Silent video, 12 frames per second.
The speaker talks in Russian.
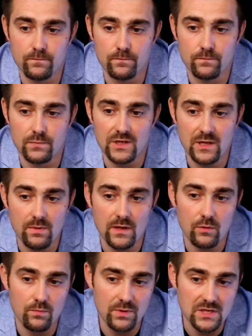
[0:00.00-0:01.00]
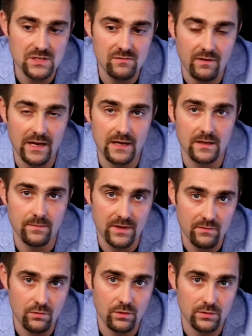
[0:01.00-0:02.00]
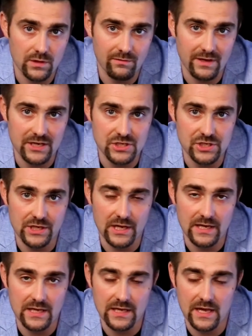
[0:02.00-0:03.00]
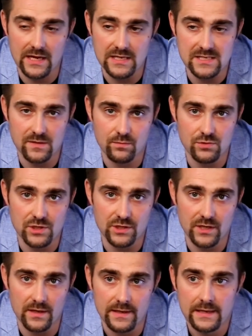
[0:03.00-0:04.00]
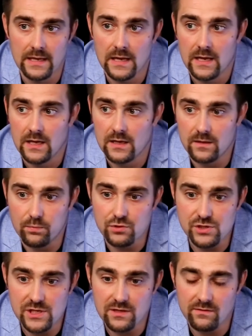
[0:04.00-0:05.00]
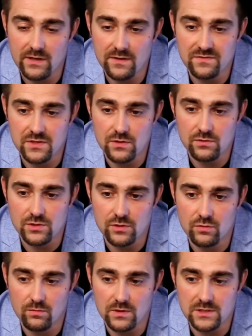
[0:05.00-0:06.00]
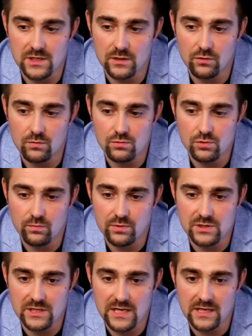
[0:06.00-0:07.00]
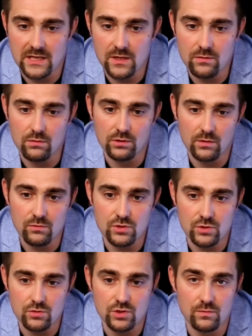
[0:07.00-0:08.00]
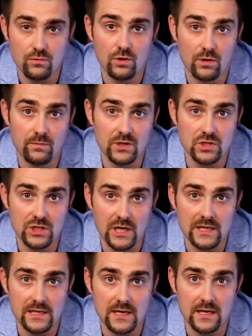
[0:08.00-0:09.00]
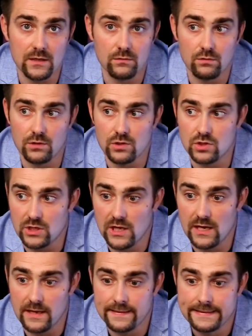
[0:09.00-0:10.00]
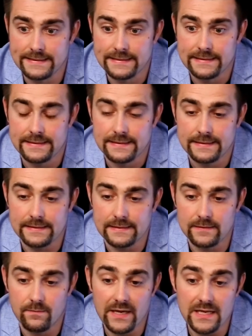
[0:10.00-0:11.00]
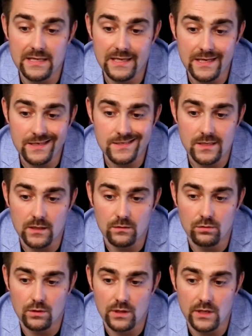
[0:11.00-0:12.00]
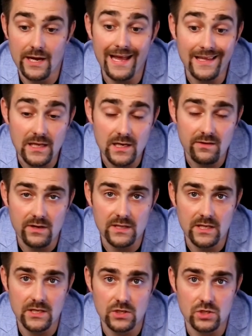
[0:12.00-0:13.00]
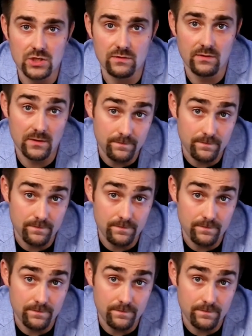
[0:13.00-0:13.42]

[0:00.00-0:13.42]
гибель, убийство э, моего товарища и коллеги Олеся Бузины. Э, после этого я всерьез задумался о том, чтобы издать книгу. К тому же очень много моих читателей, которые читали Э, мои тексты, которые реагировали на них живо,